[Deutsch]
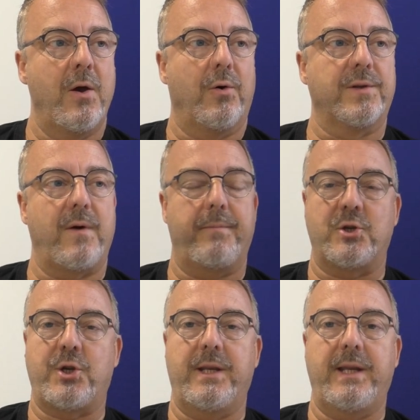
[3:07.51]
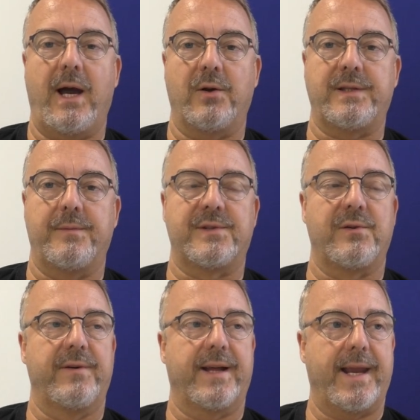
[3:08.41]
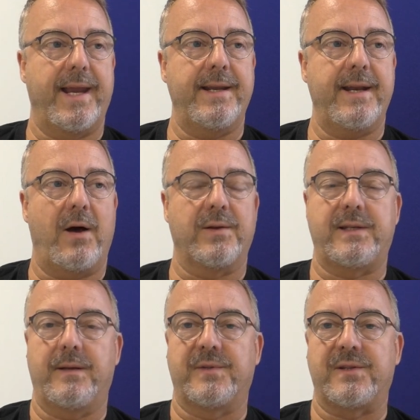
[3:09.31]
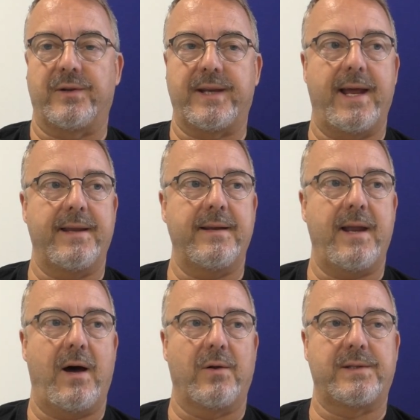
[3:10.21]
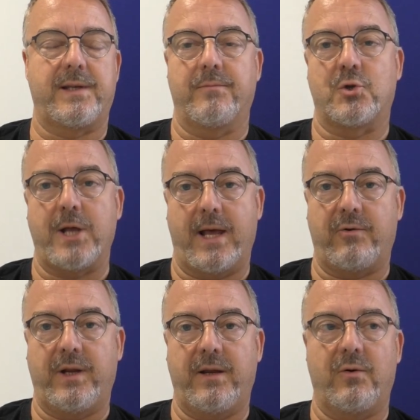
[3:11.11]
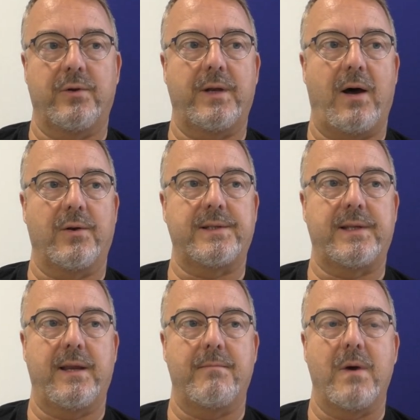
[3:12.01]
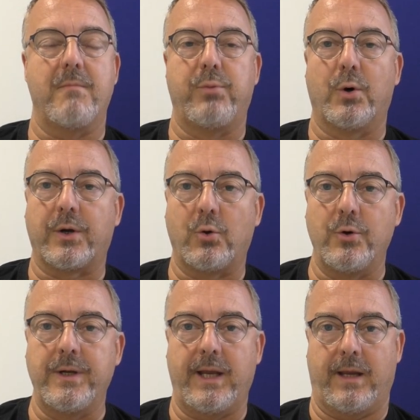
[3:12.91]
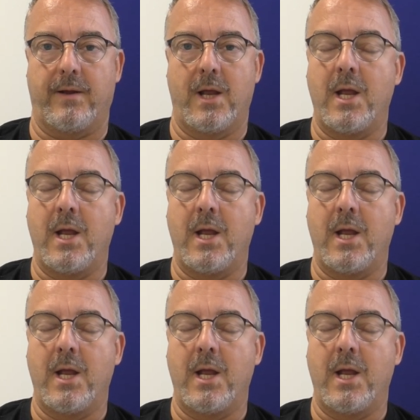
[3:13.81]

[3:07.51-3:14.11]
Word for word: Und zwar besteht die aus dem Souverän, aus dem Sautern, aus dem Sherry und aus dem Burgundi.